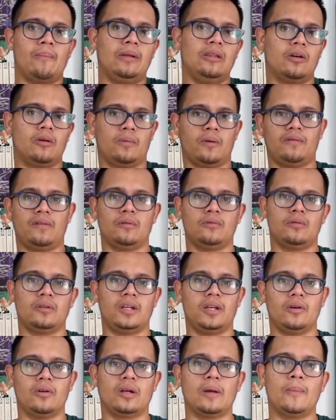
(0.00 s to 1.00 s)
Dumbledore, por
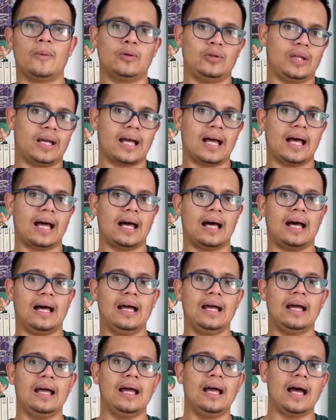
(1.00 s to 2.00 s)
favor, quiero que protejas
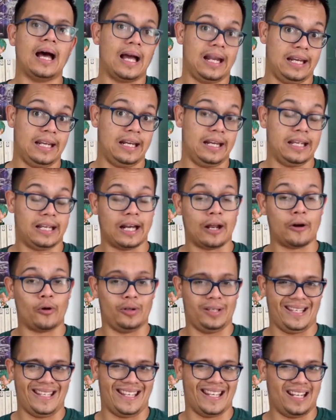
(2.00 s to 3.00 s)
a, Lily,
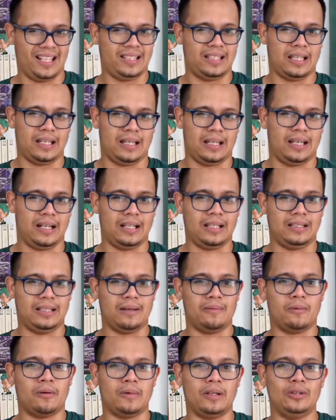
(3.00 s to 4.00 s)
claro, y en este, en
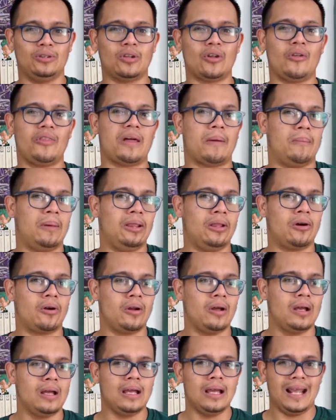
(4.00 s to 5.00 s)
este momento
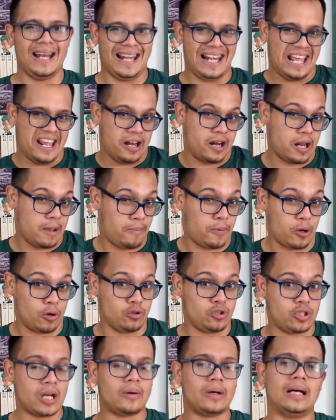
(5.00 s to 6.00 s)
Dumbledore le
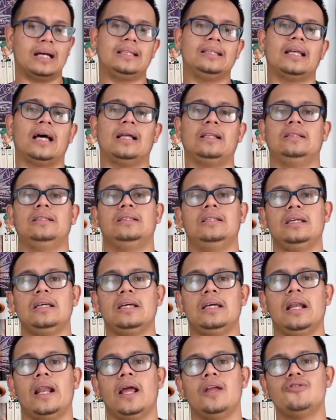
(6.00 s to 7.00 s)
reprocha
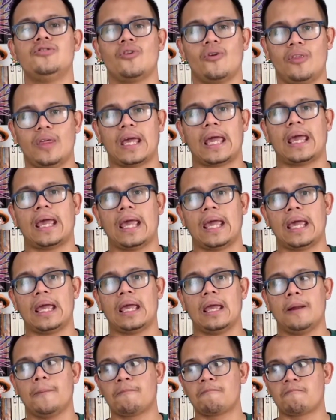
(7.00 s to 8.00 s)
bastante el hecho de
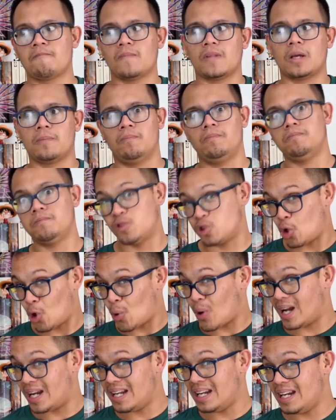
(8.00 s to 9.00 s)
que
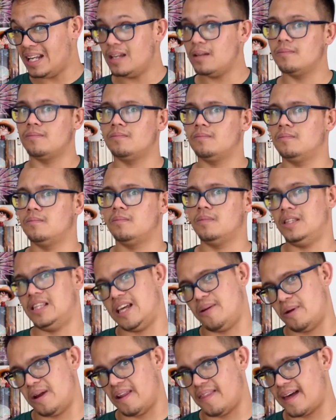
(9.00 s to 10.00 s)
solo a Lily,
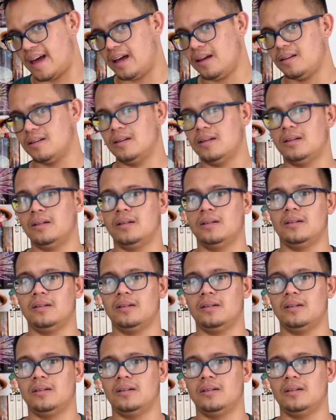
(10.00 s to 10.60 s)
de verdad,